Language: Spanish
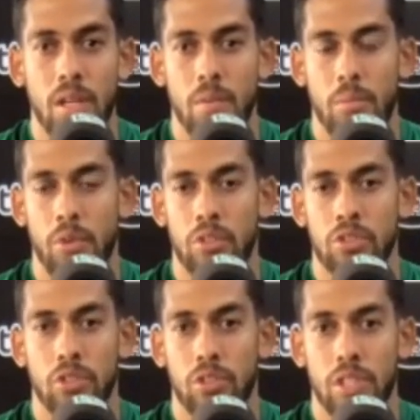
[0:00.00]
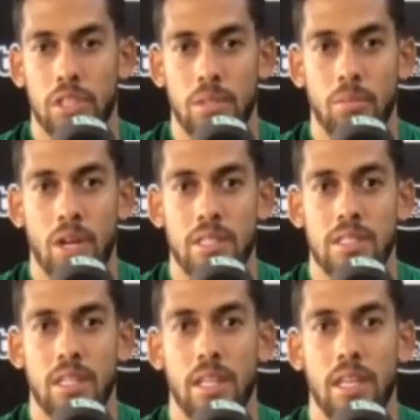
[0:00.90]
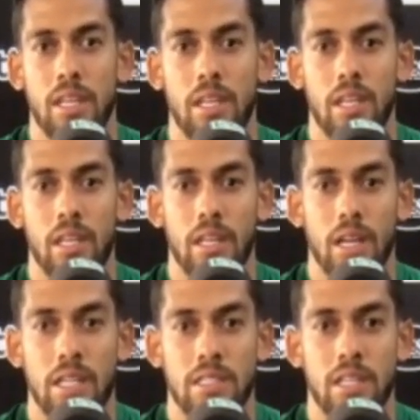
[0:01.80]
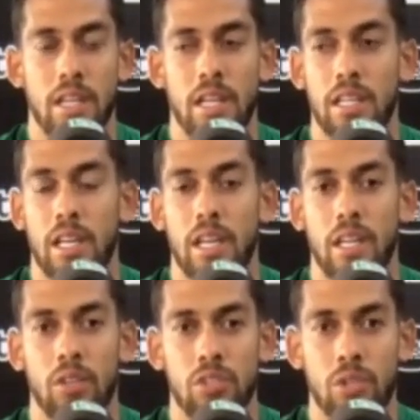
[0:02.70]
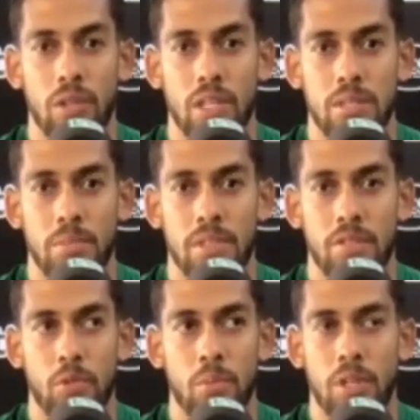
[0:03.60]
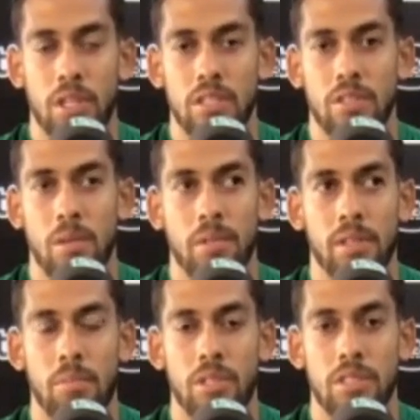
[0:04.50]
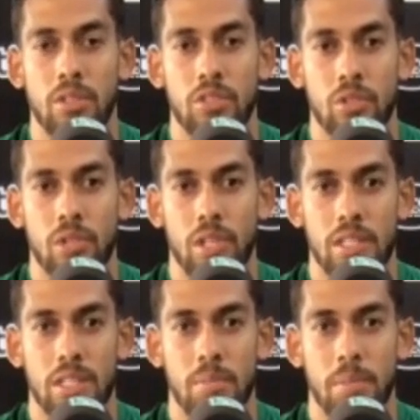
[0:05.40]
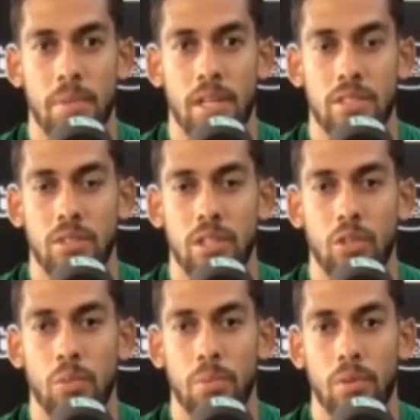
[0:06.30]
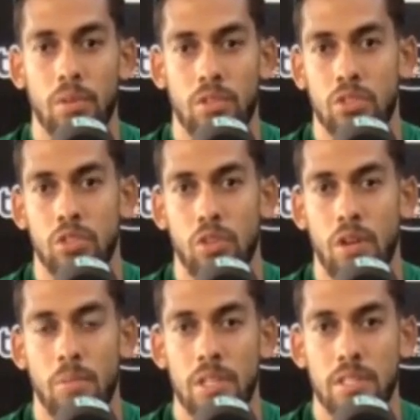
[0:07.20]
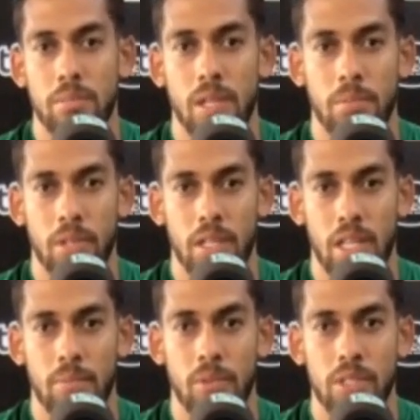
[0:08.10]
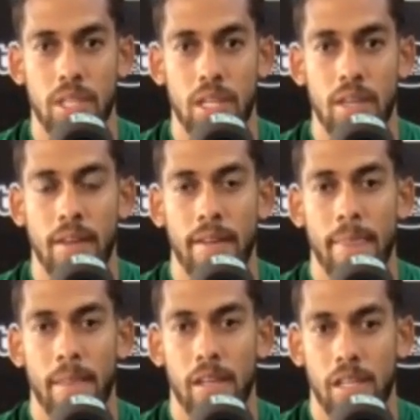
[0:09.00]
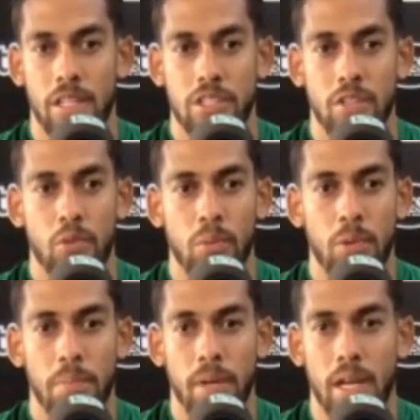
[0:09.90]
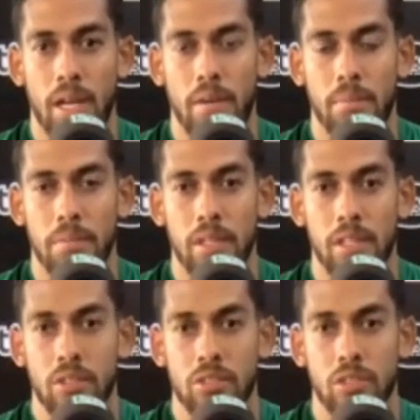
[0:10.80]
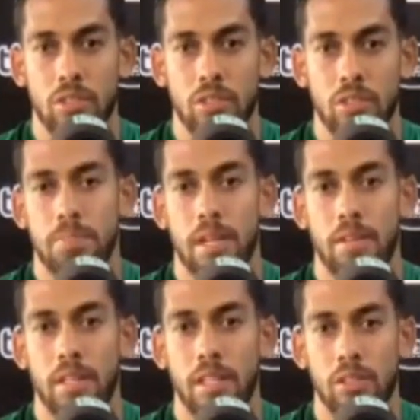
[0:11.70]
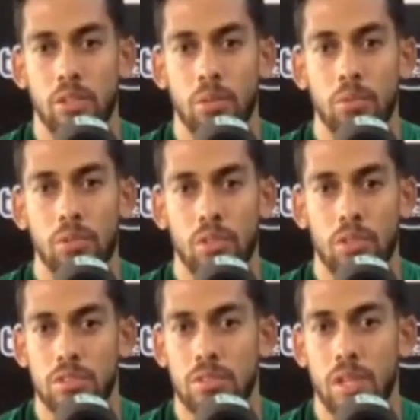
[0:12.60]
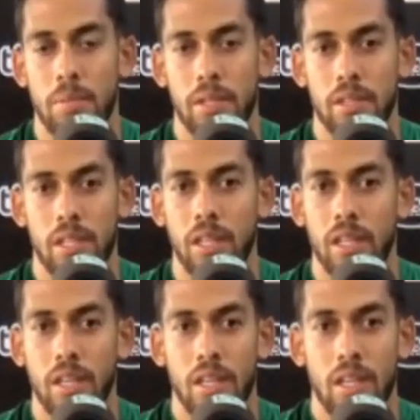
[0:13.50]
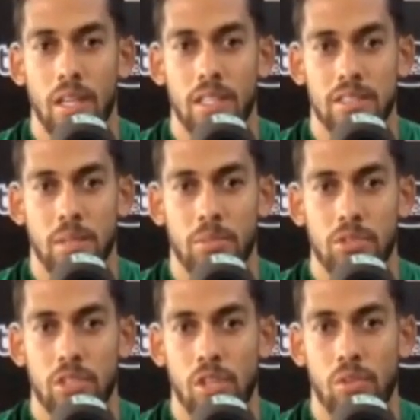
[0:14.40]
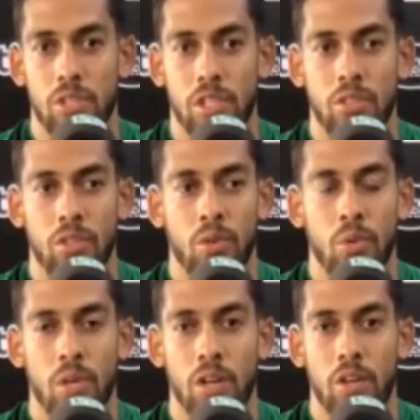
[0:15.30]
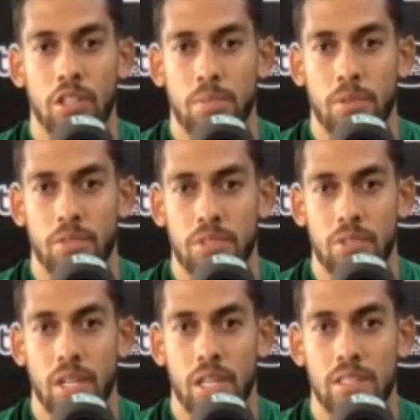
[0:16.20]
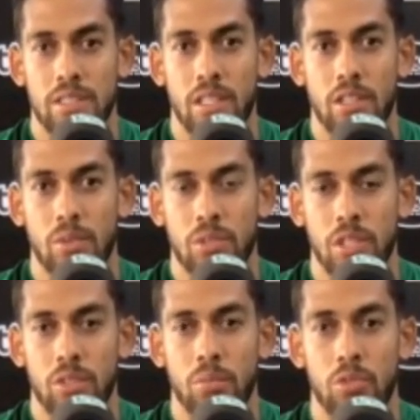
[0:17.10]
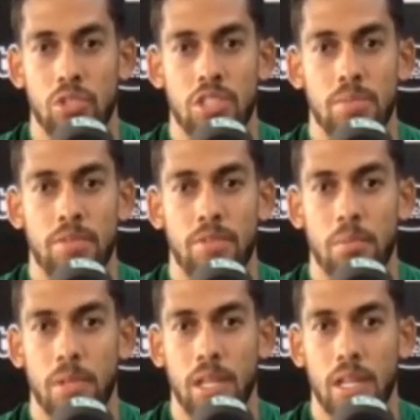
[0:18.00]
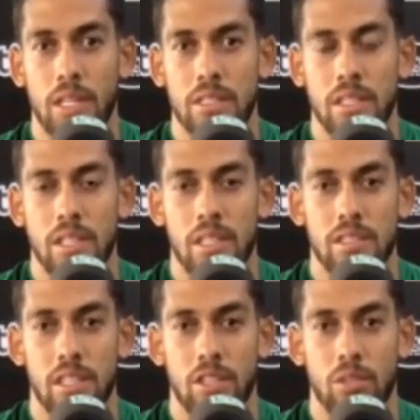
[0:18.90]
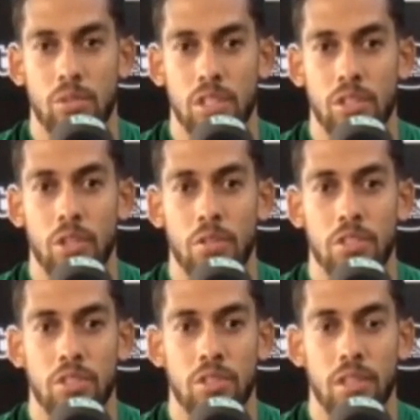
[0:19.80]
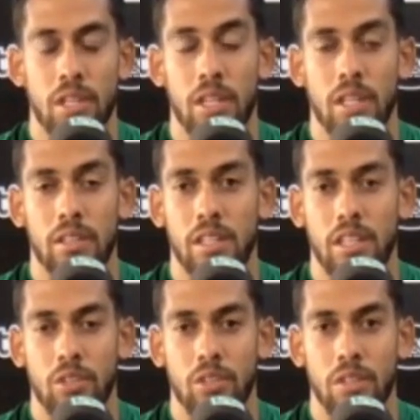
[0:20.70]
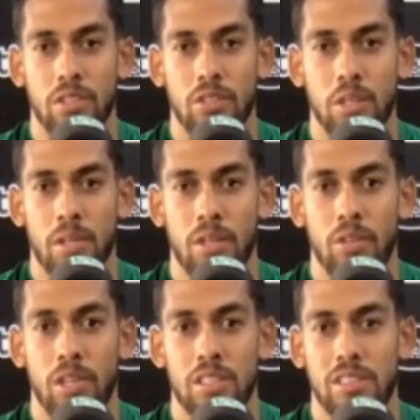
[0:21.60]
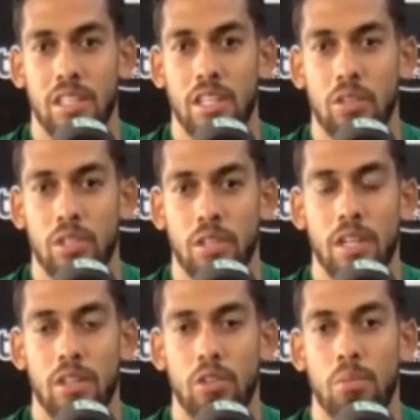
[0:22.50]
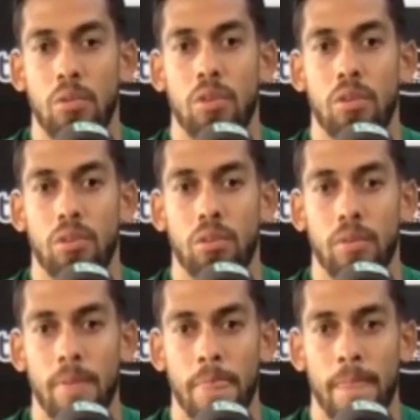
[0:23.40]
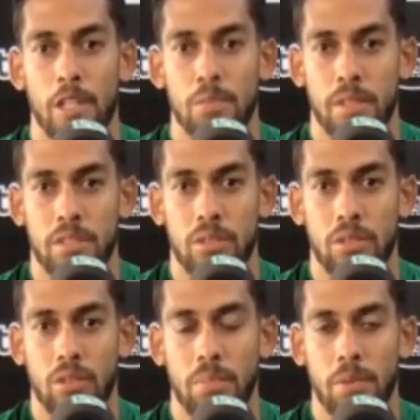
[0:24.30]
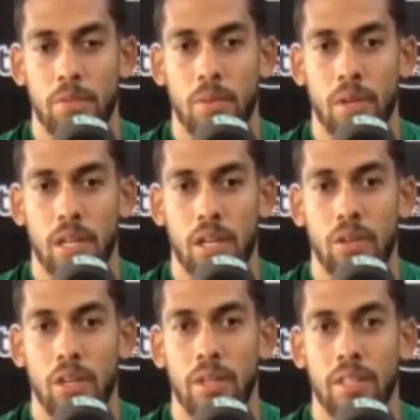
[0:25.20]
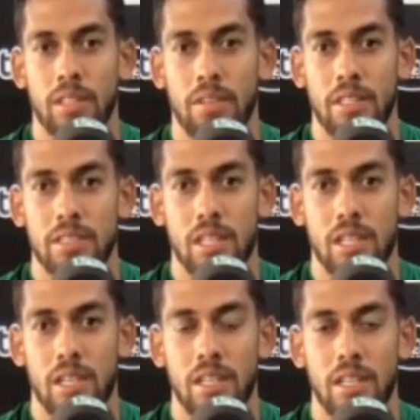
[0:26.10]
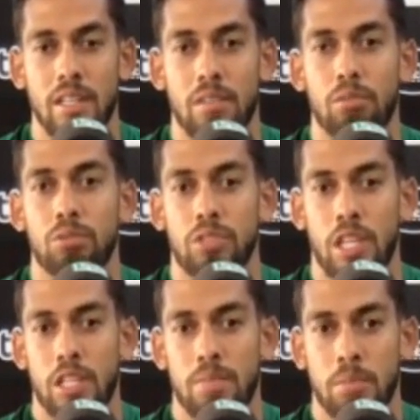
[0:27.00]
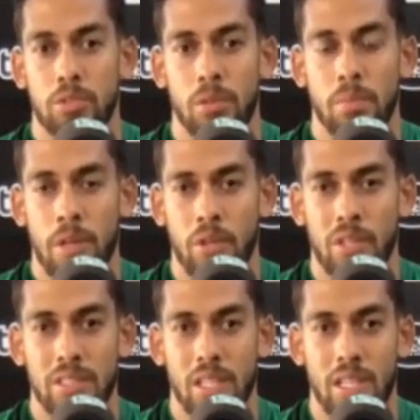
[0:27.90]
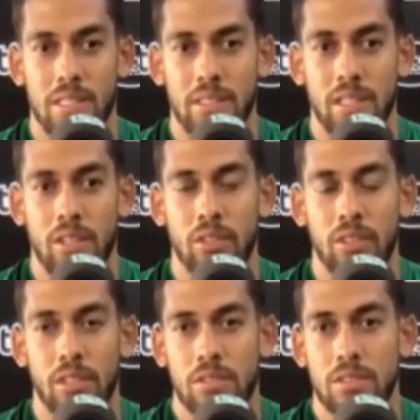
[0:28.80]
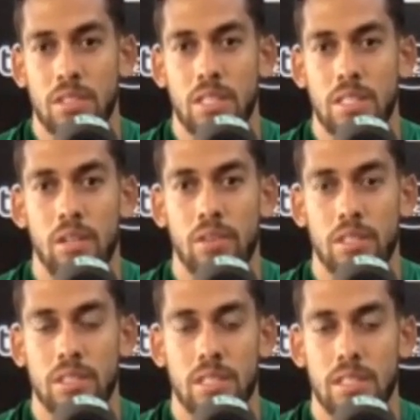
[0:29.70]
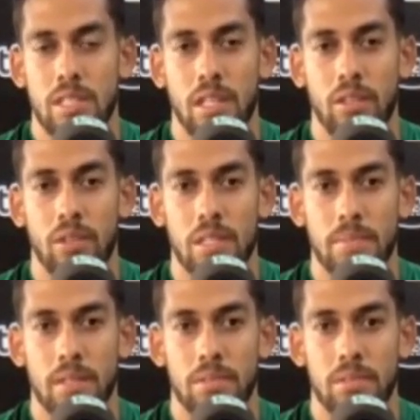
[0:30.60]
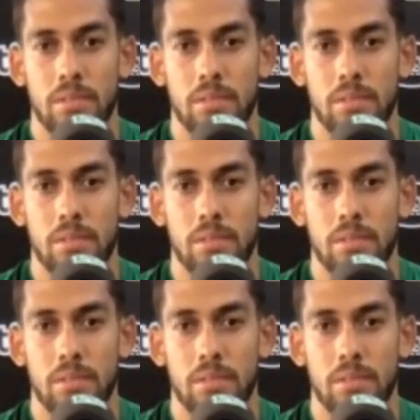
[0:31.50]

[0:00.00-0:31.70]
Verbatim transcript: pues nosotros decimos, así, así digan que en ocho días empieza el fútbol y que solamente vamos a hacer ocho días de preparación en grupo, nosotros lo vamos a aceptar porque queremos es que reinicie el fútbol para bien de nosotros, para bien de todo el mundo, no solamente estamos incluyendo los jugadores profesionales, están incluyendo muchísimas familias, están incluyendo división, eh, técnicos de divisiones menores, técnicos de barrio, como lo expresó el profe Juan Carlos en una entrevista, ustedes mismos como periodistas necesitan nota, entonces ya es algo que se está saliendo de las manos.